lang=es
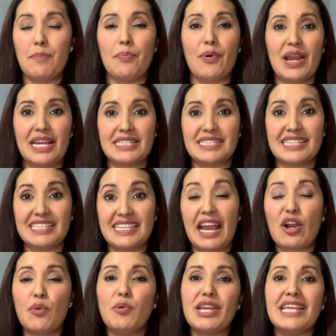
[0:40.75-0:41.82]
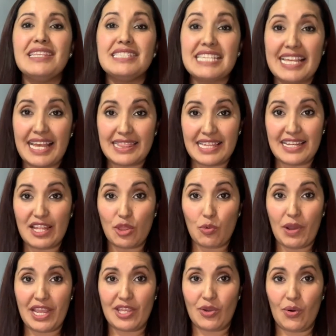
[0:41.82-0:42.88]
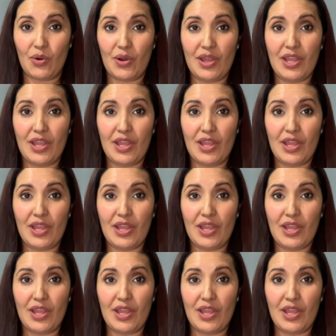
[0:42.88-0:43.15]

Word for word: pues ya como quien dice ya tiene dueño.